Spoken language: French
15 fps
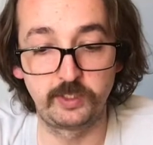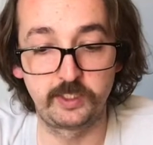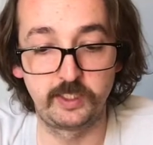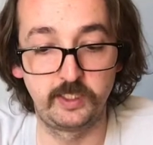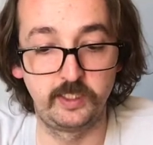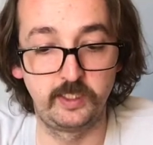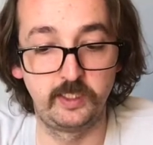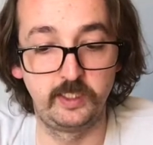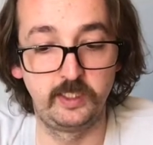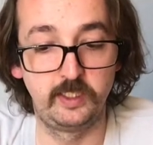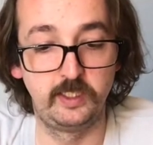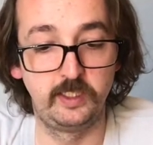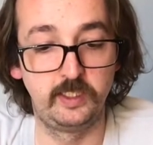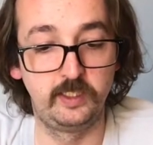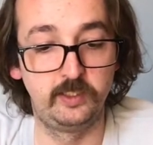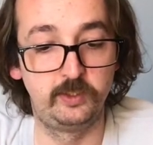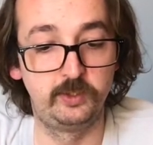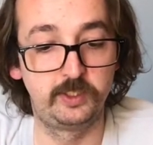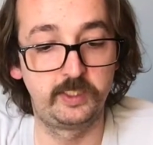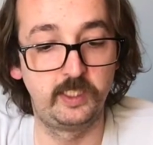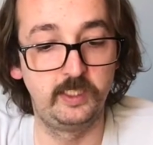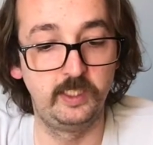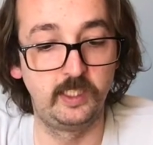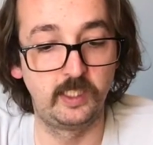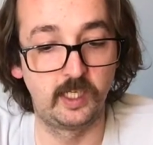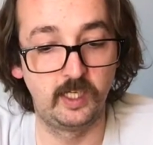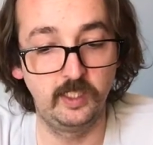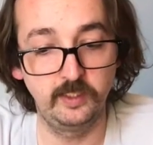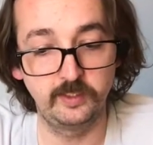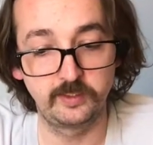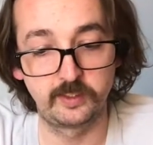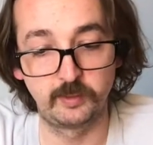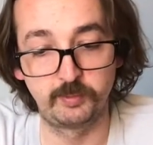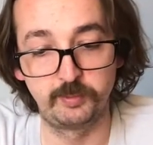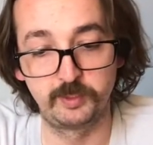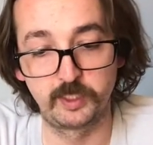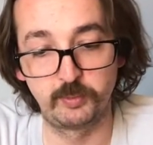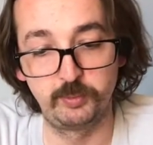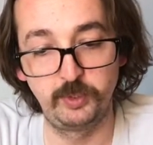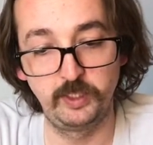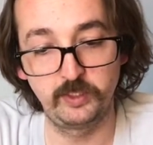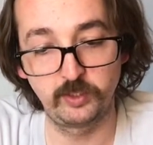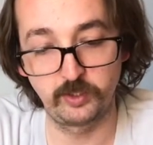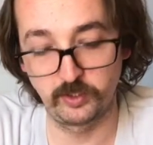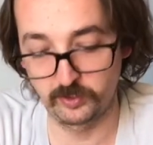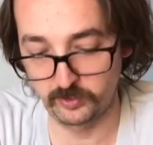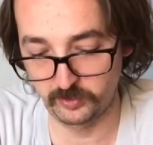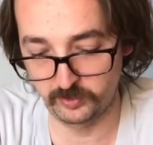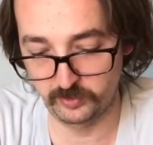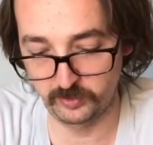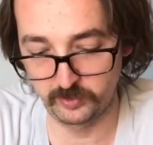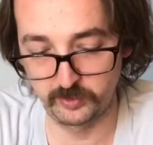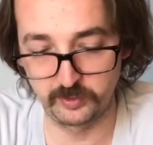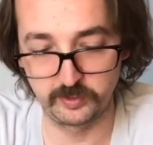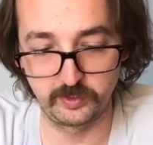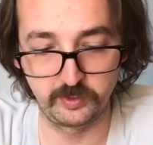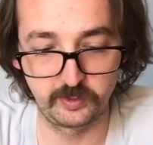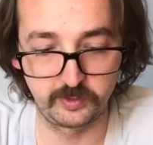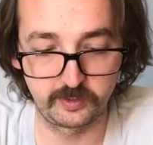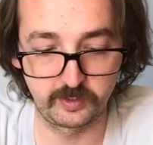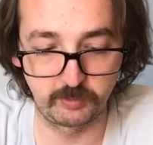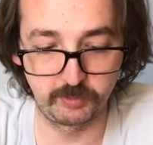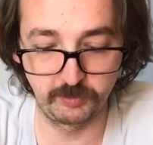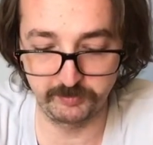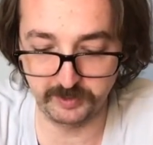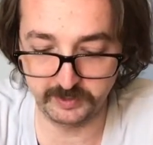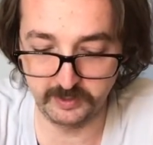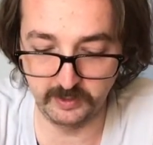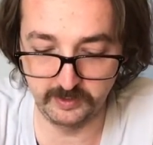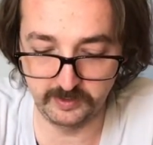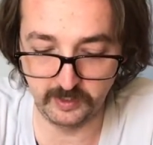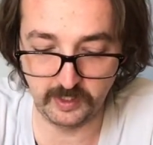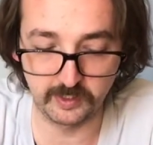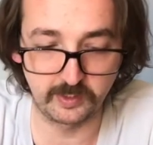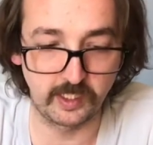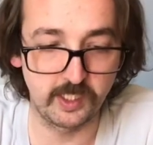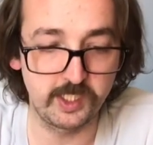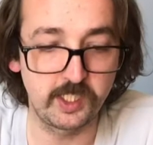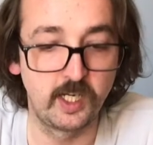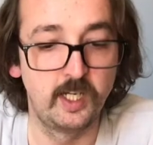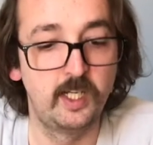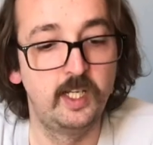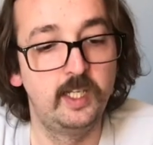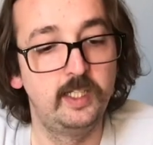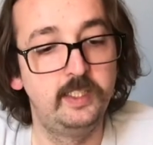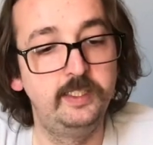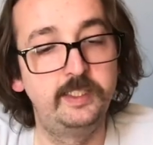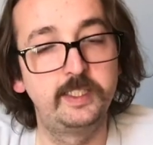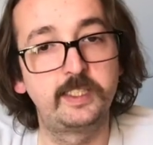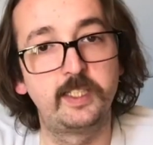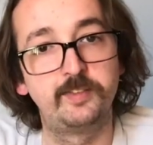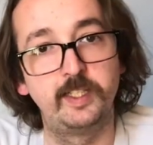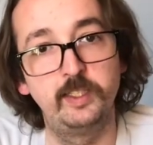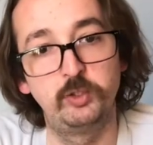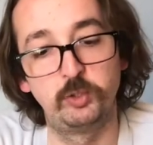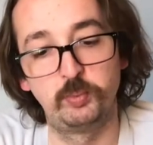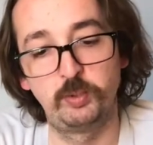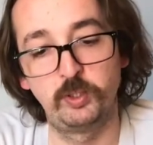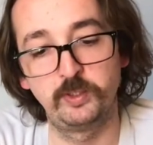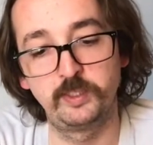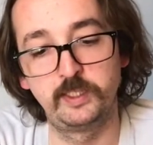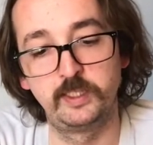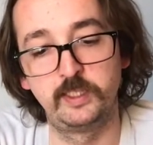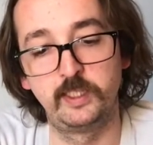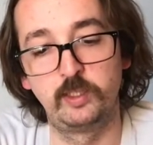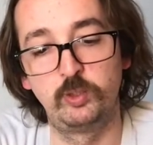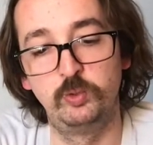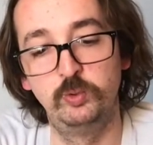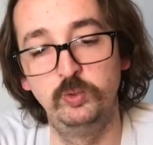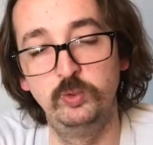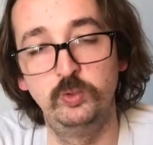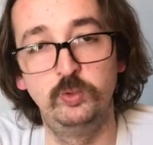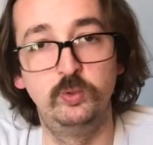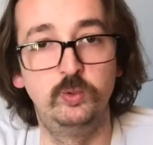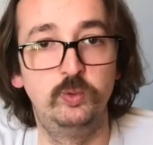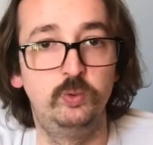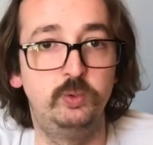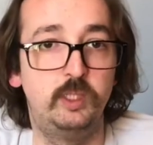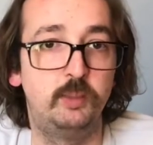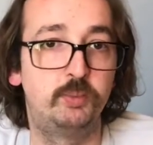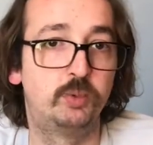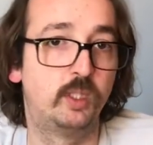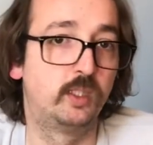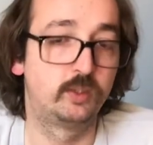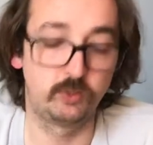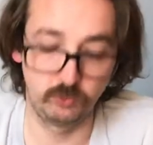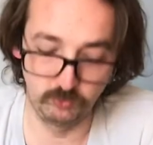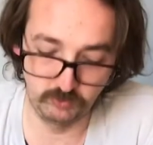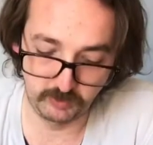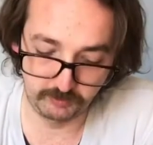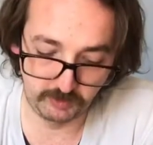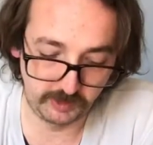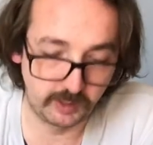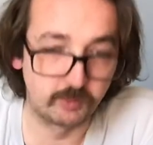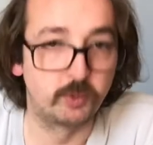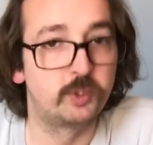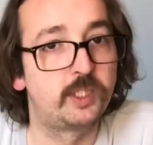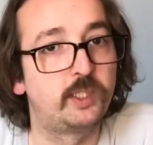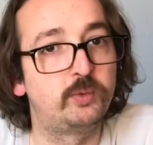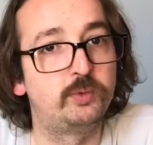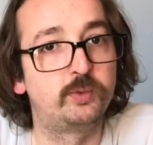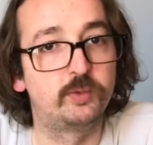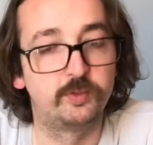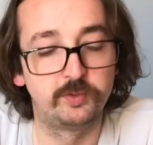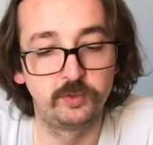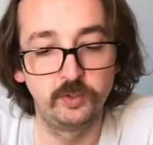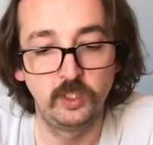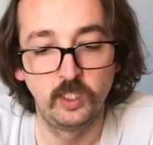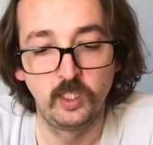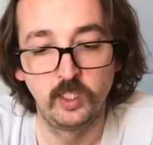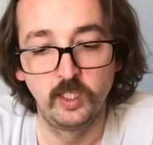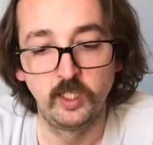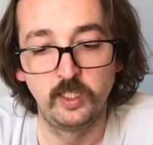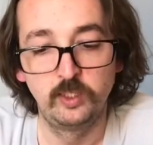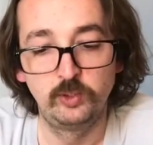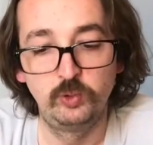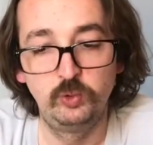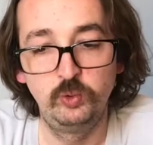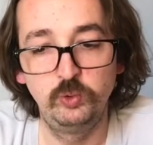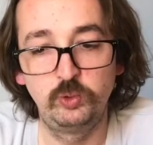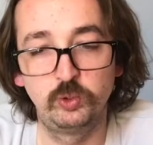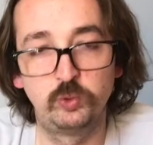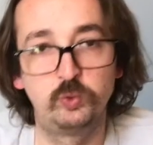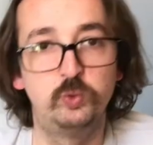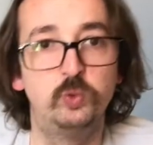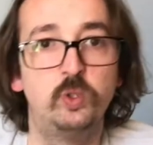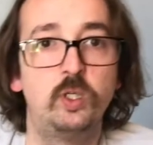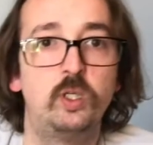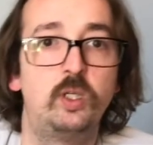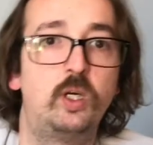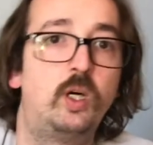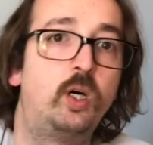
ces, de ces lignes-là, ça, peut être, euh, ça peut me faciliter la tâche. L'idée, ça va être de planter des clous, ou des pointes, ou des piques à brochettes ou ce qu'on veut, tout autour,